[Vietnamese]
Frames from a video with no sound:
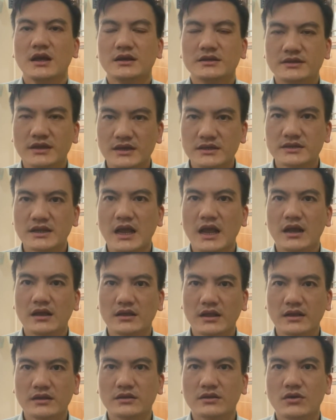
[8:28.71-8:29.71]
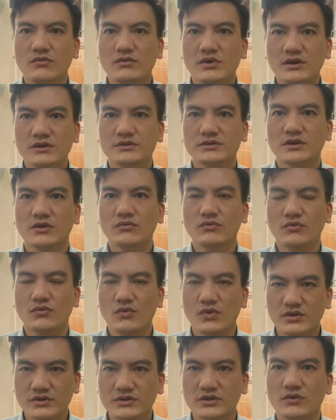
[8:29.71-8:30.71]
dễ dàng thành công hơn trong
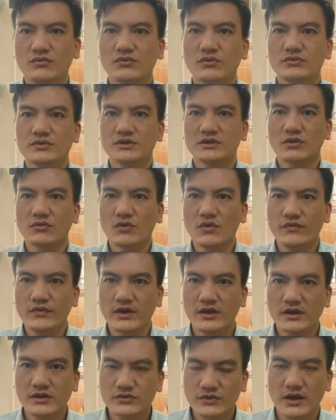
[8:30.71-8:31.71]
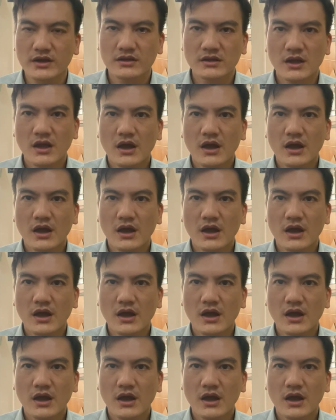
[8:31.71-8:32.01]
cuộc sống cũng như trong công việc kinh doanh